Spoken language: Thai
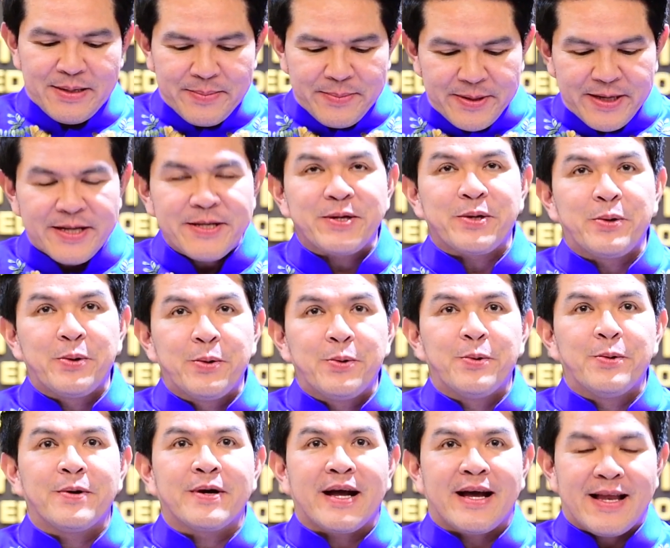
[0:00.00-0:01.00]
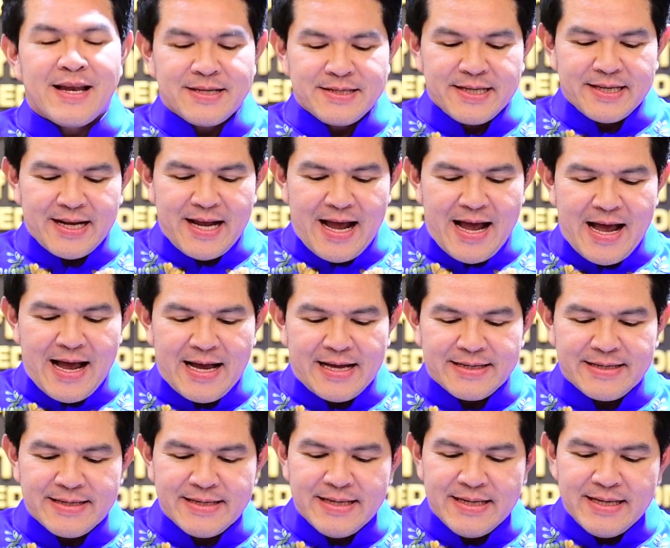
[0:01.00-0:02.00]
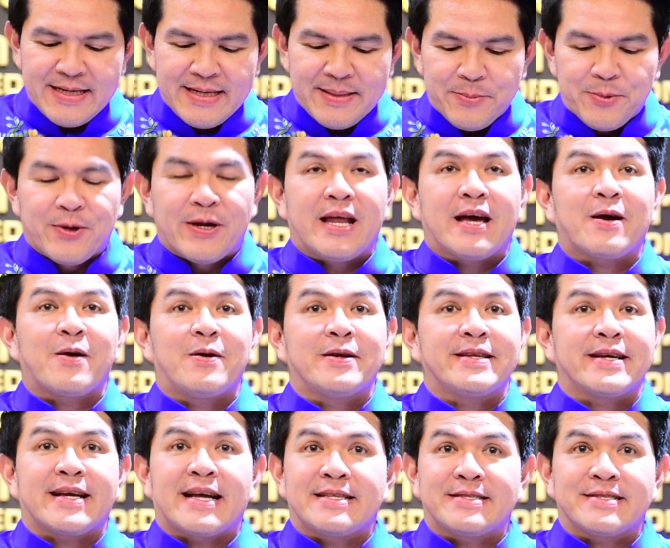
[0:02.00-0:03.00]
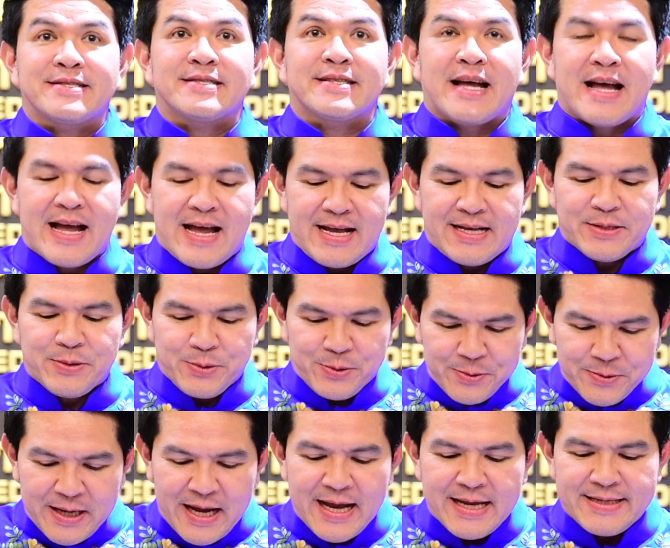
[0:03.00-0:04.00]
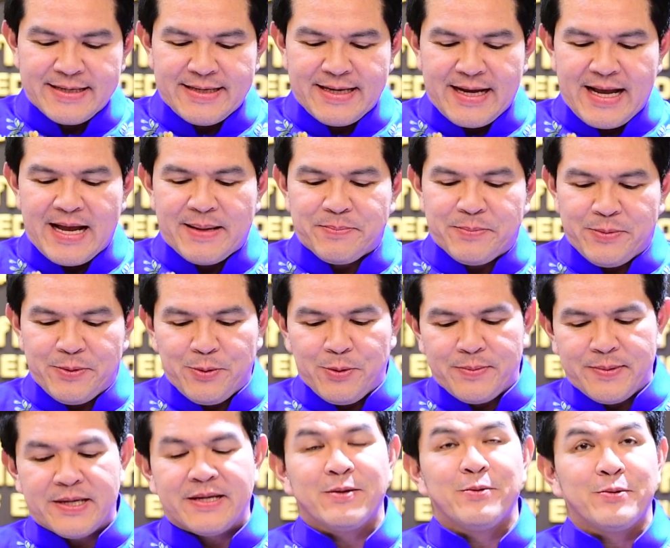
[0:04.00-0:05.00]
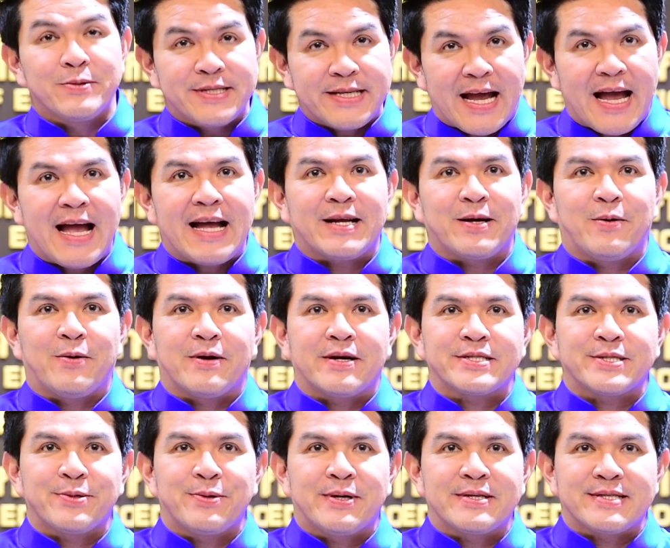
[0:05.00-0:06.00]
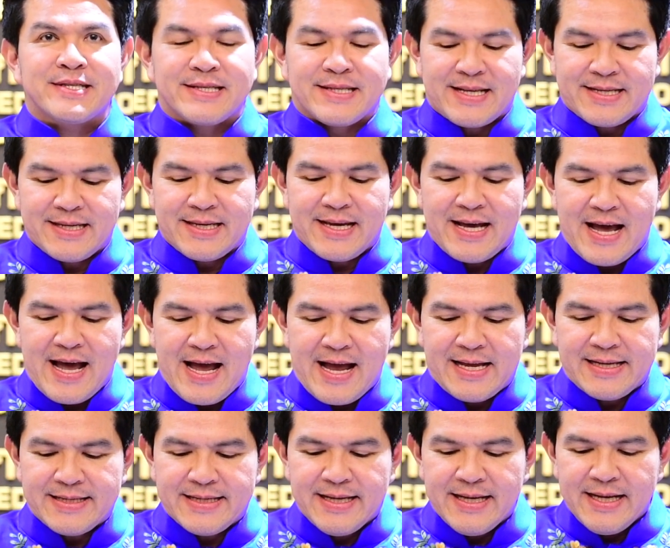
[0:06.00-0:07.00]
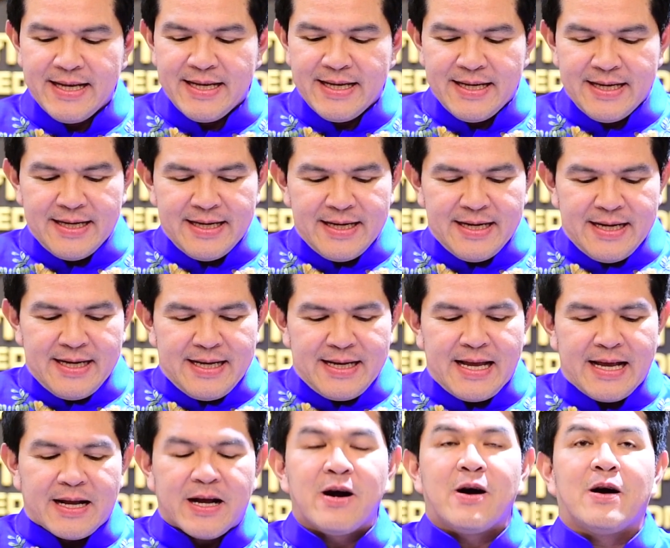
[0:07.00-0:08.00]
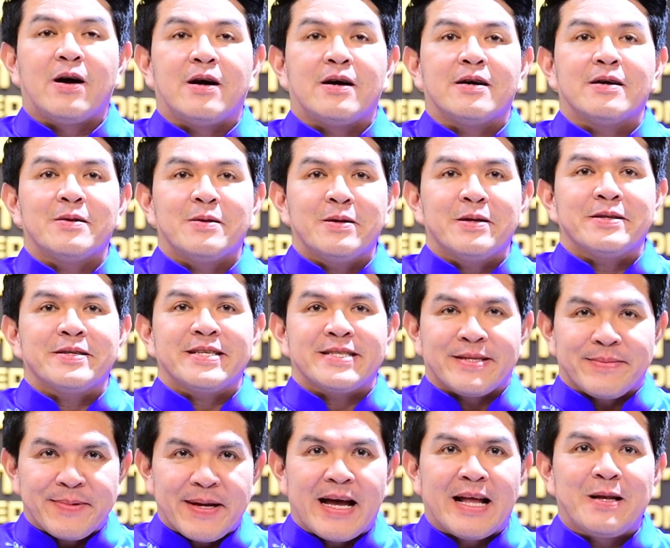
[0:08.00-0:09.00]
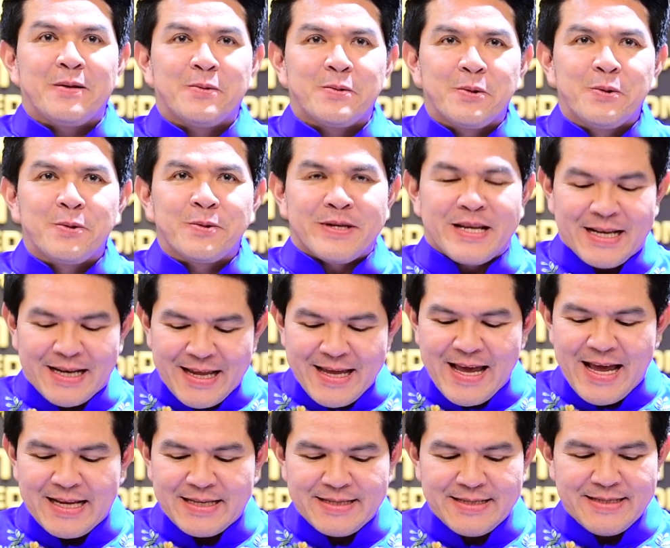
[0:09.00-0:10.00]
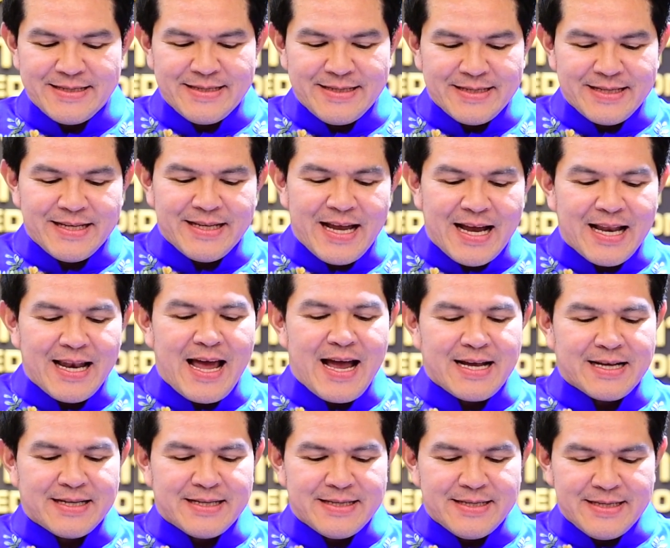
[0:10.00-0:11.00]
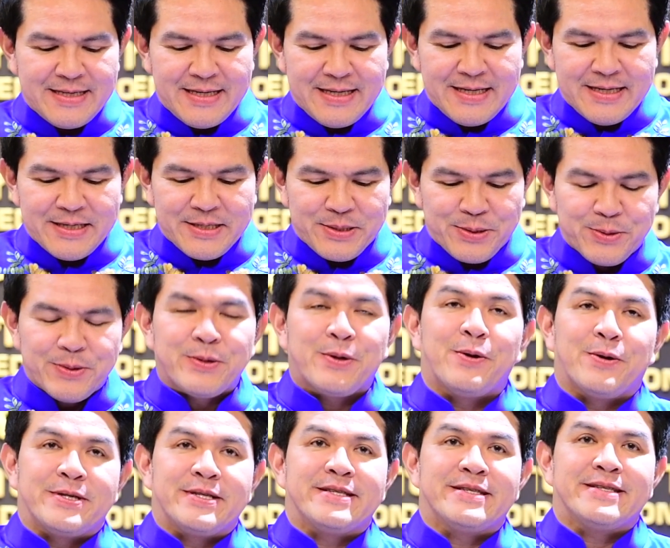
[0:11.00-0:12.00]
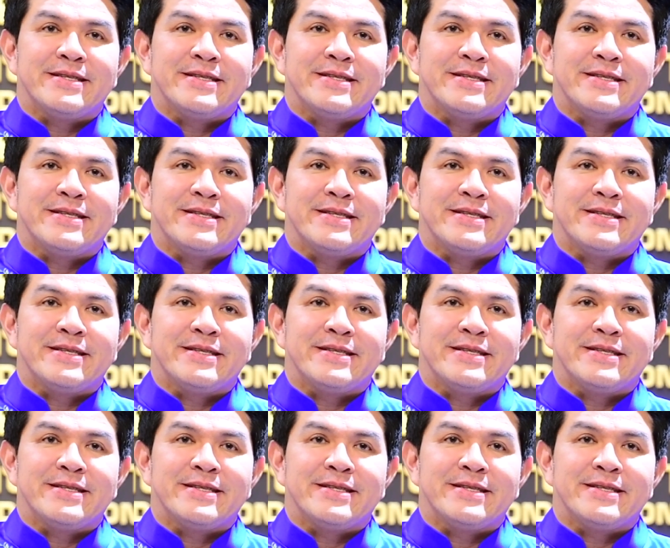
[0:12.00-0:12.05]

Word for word: เพื่อนครูข้าราชการ บุคลากรทางการศึกษาทุกๆทท่านนะครับรวมทั้งลูกจ้างของกระทรวงศึกษาธิการ และก็ที่สำคัญลูกๆนักเรียนที่น่ารักทุกคน